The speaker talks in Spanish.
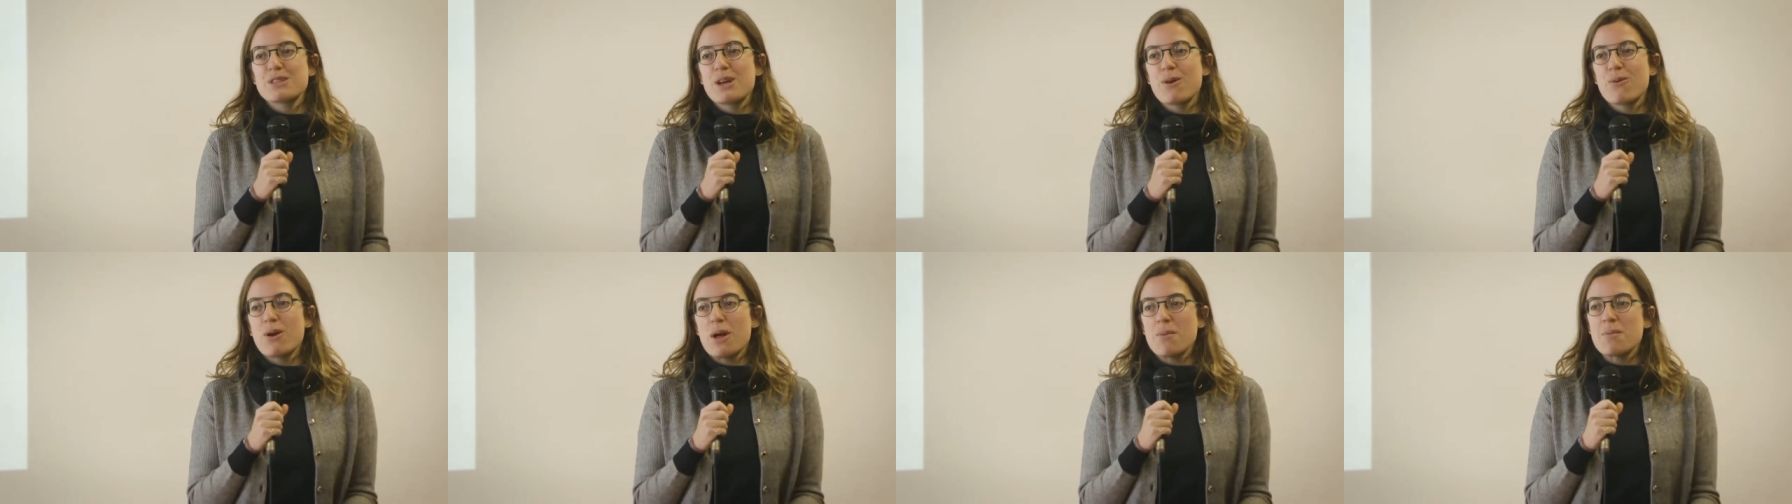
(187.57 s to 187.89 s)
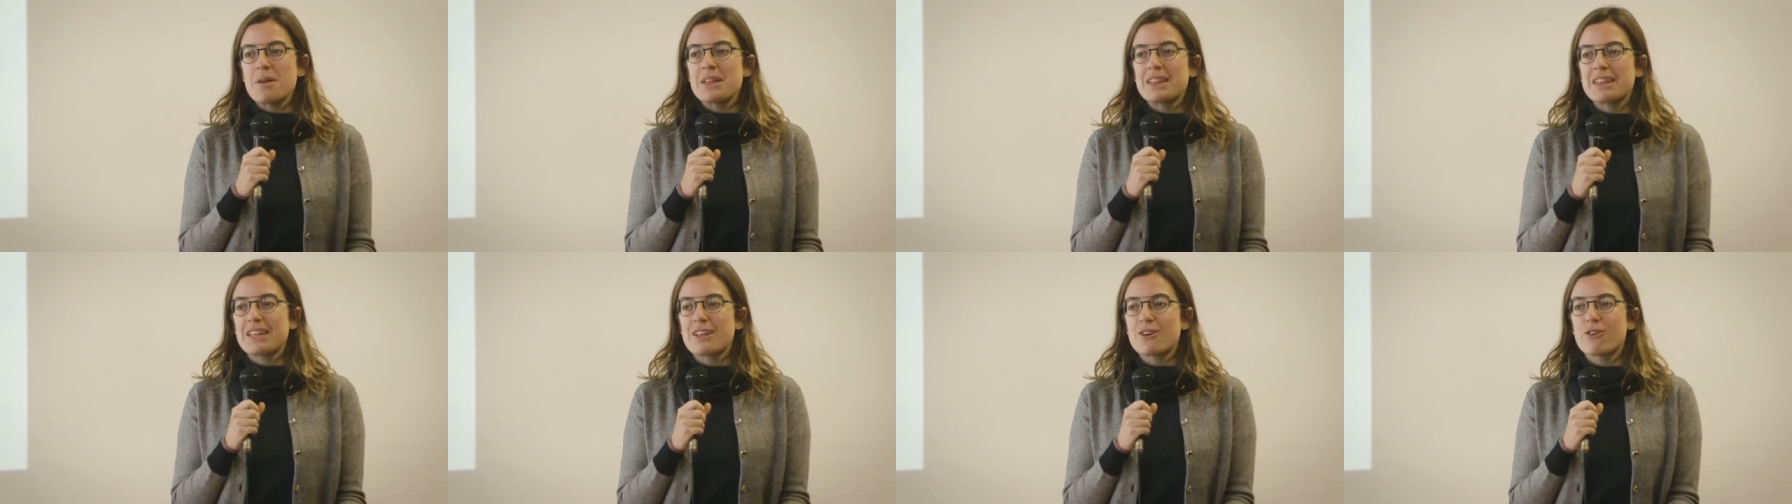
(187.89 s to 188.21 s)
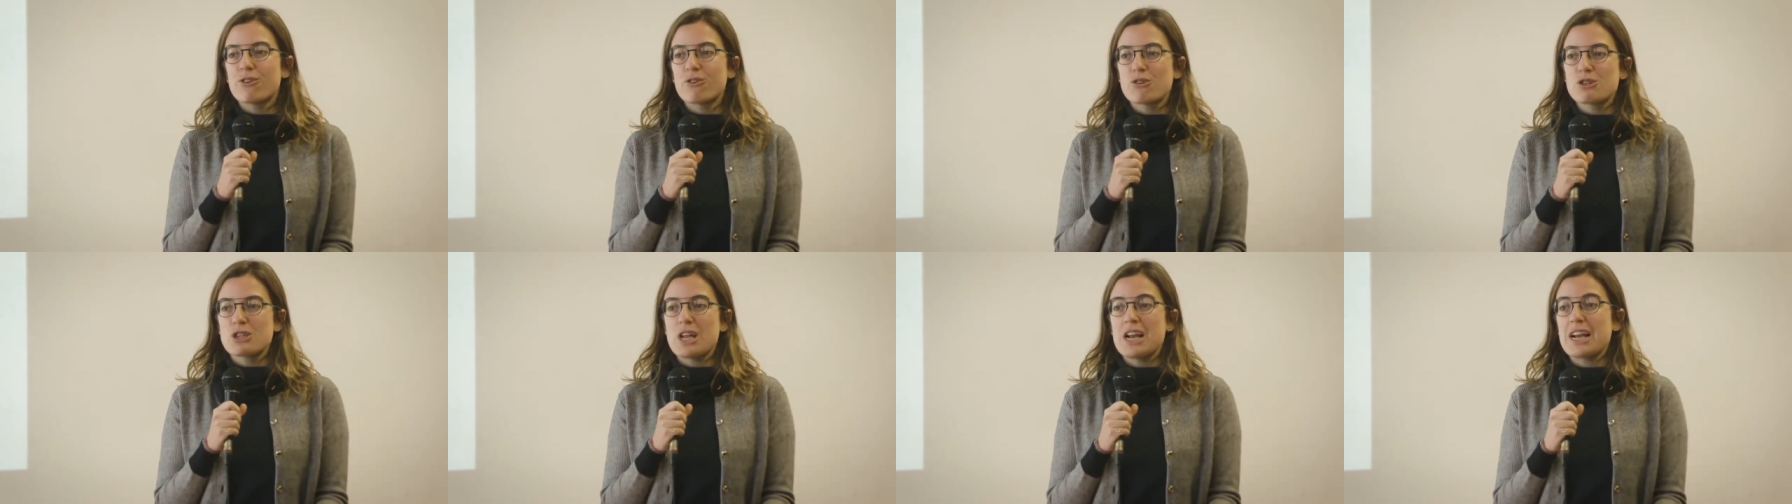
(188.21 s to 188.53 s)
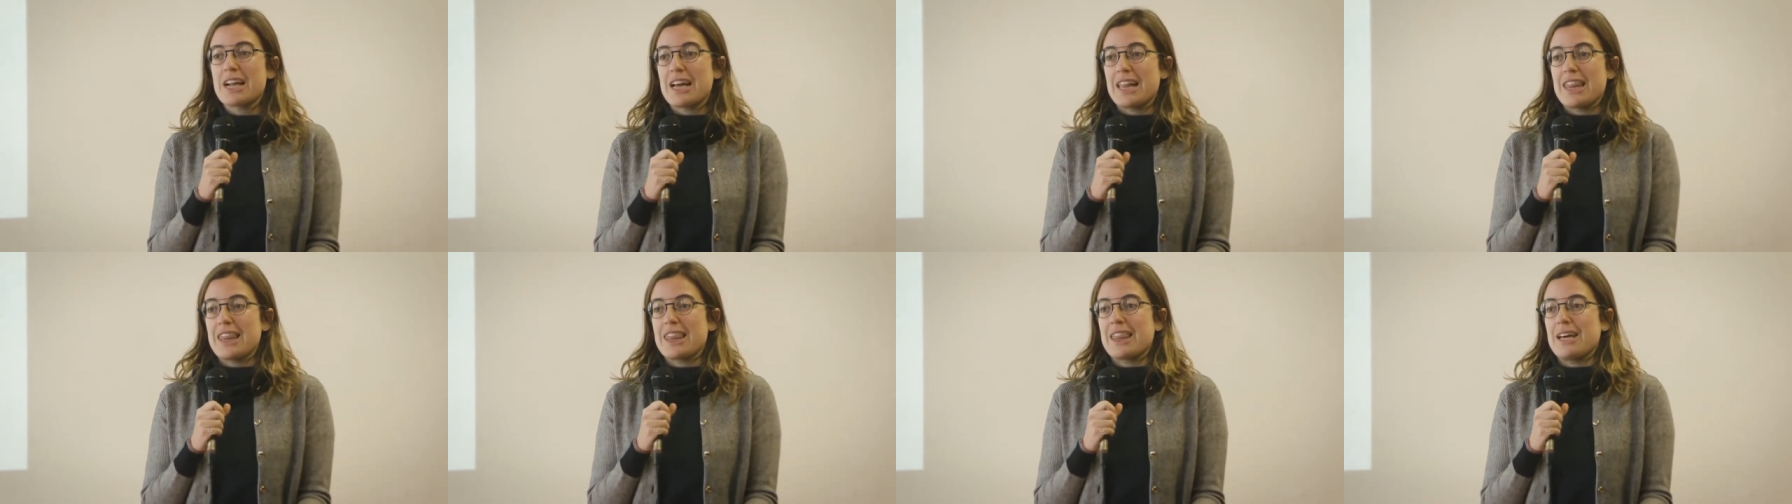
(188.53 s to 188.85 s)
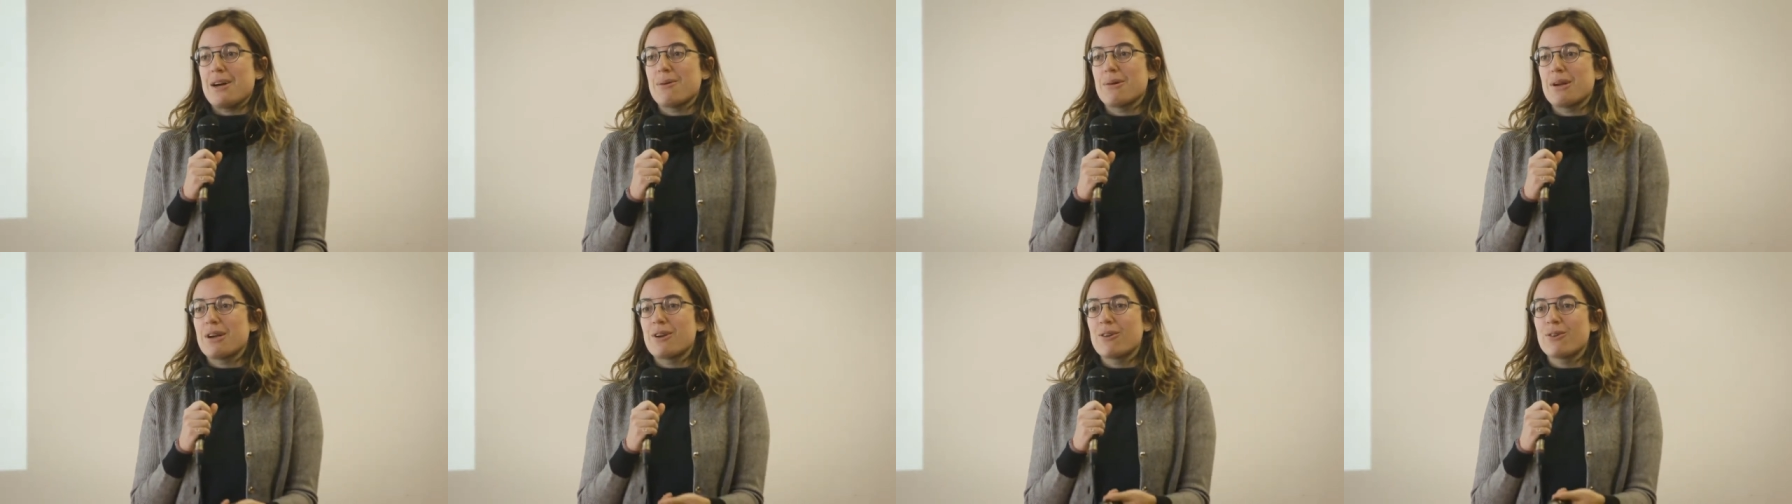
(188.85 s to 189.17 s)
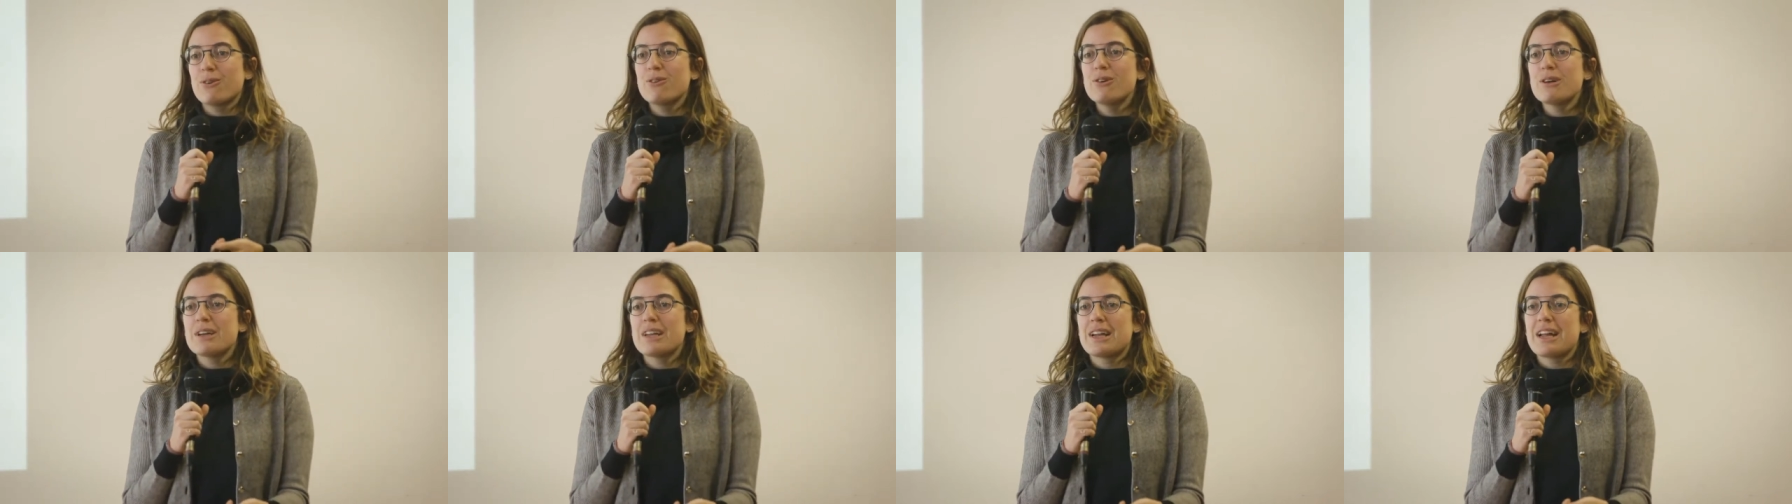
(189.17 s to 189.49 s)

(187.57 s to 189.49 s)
seguramente no nos alcanzaban, ¿no?